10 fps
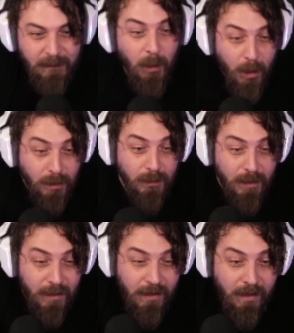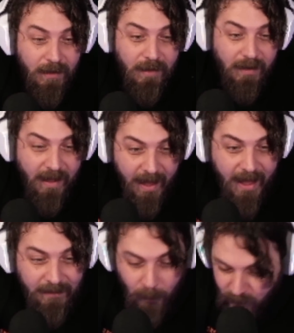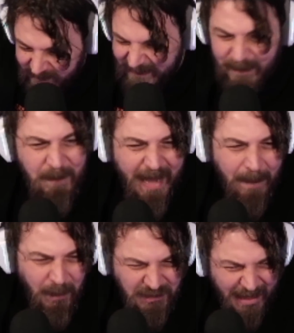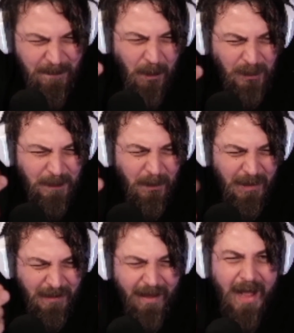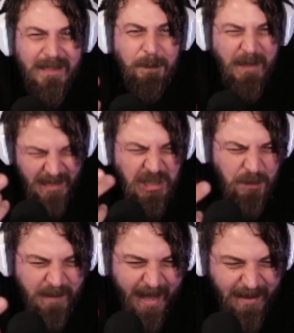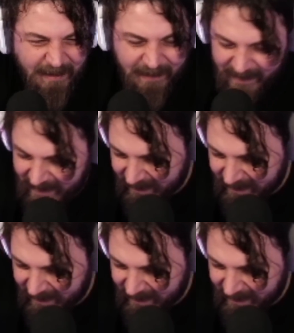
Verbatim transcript: Ne oldu? Ha? Toksiklik mi geldi? Böyle şey mi oldu böyle? Antip cringe mi geldi?